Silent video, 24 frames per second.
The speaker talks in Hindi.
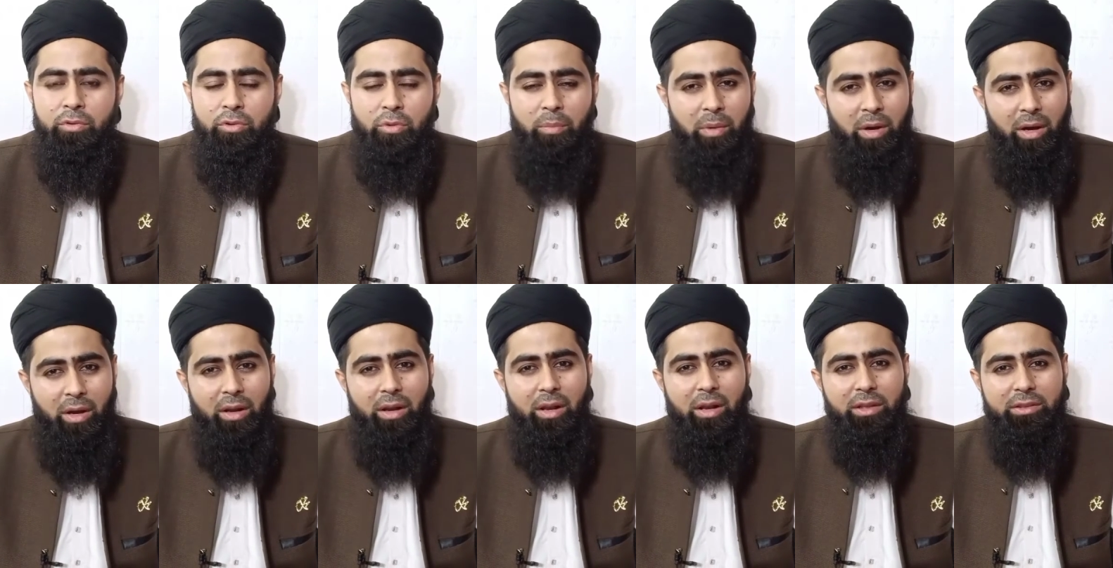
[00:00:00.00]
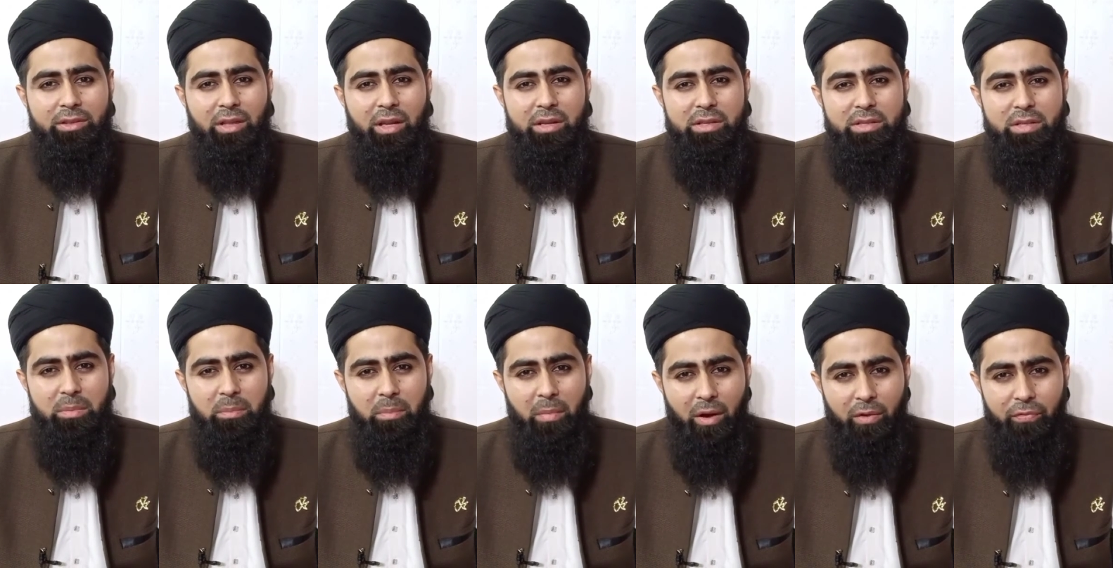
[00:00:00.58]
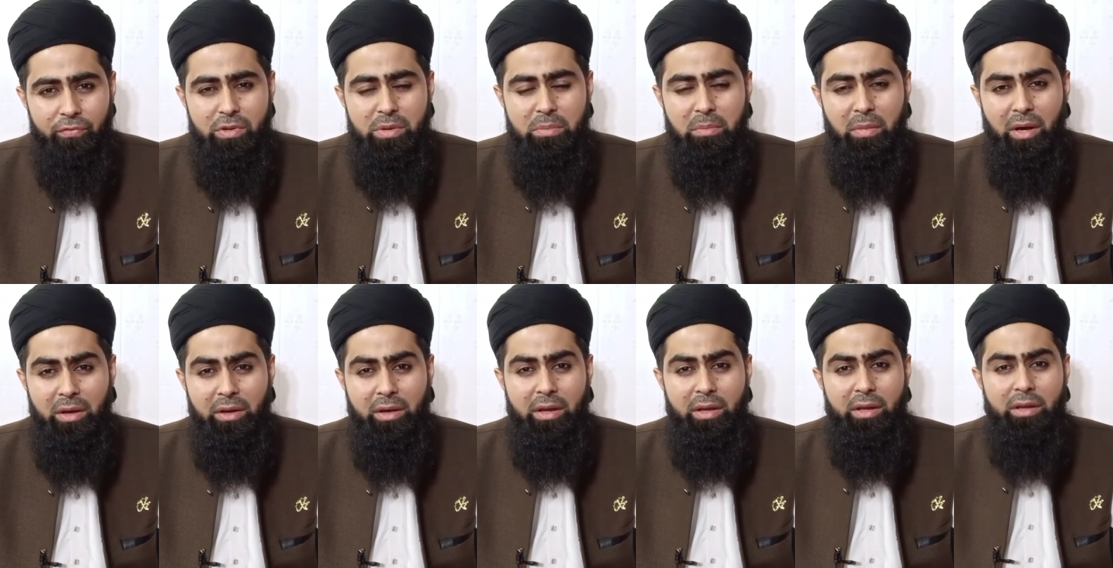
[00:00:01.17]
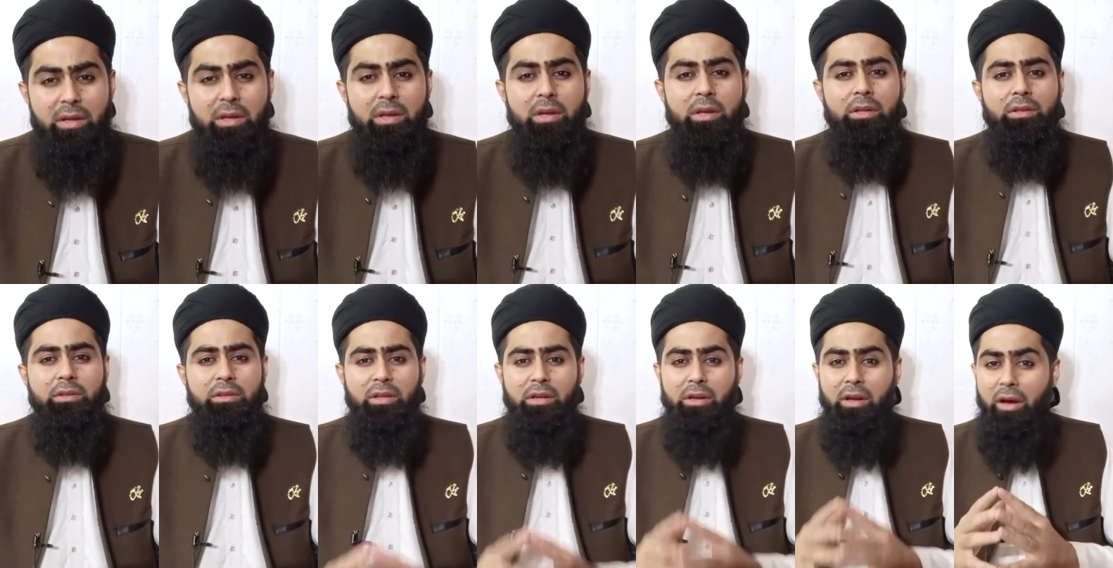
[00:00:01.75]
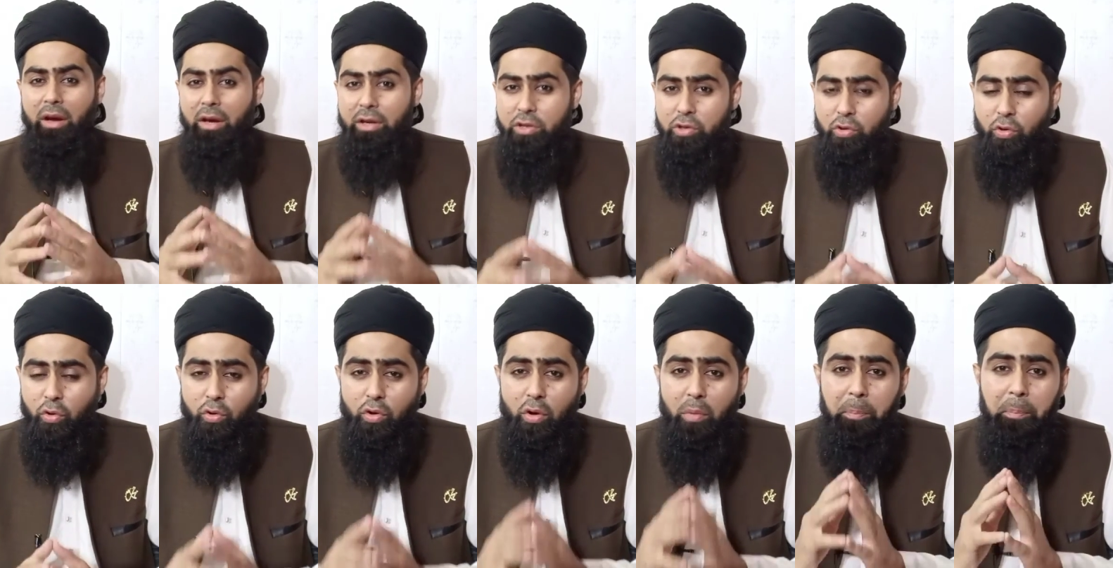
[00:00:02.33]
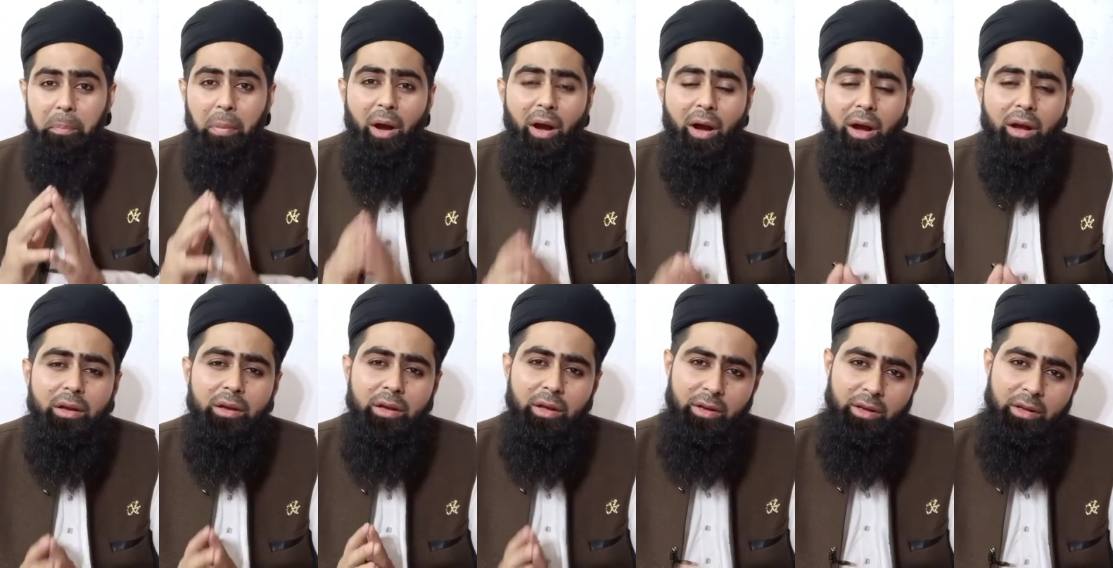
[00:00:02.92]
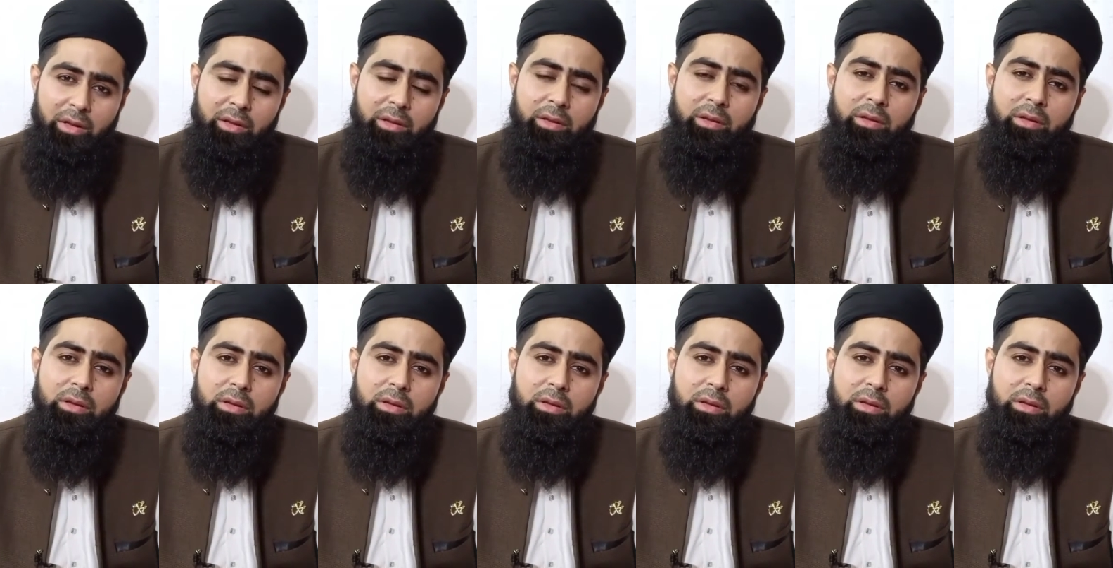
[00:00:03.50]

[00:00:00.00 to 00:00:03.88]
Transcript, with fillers: तो बार अल्लाह ताला से माफ़ी मांगे तन्हाइयों को पाक करें